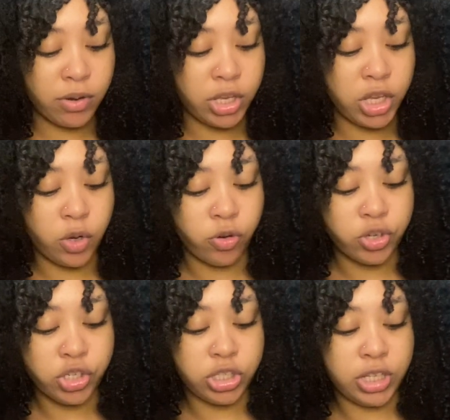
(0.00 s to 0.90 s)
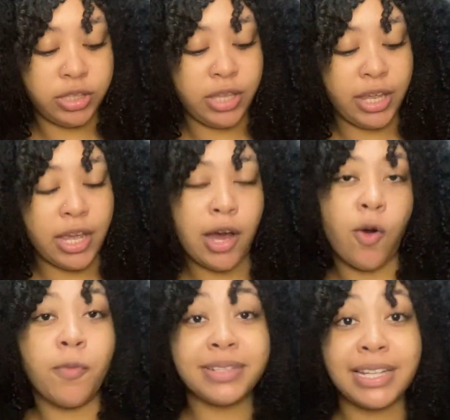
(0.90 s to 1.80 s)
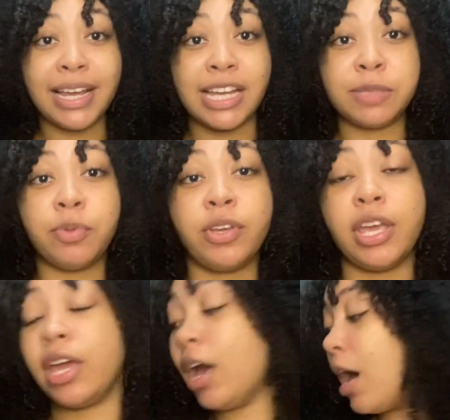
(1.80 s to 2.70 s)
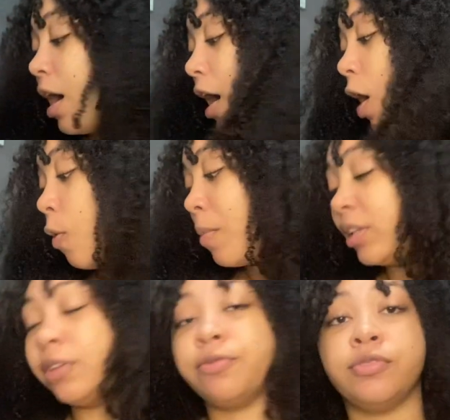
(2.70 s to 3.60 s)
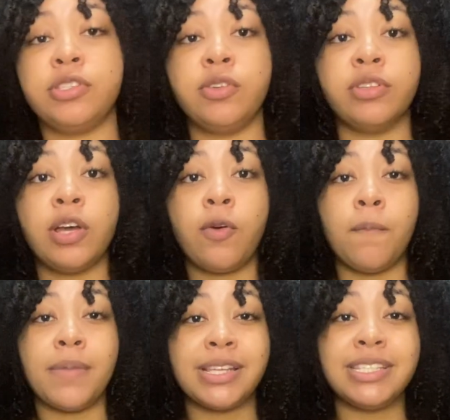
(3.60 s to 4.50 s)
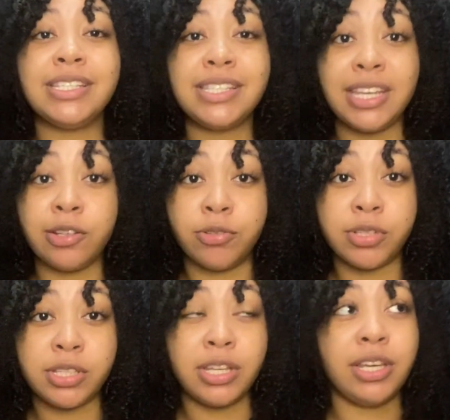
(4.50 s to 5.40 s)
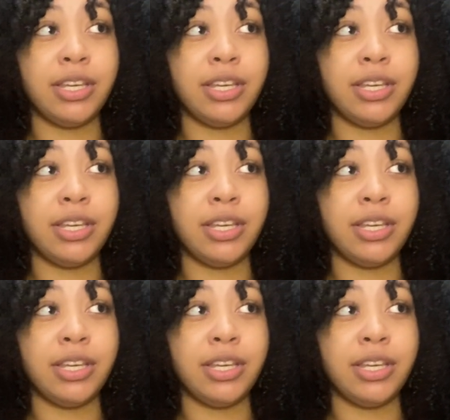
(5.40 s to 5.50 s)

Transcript: que hoje tenha roupas legais, porque a humana funciona com base em ciclos.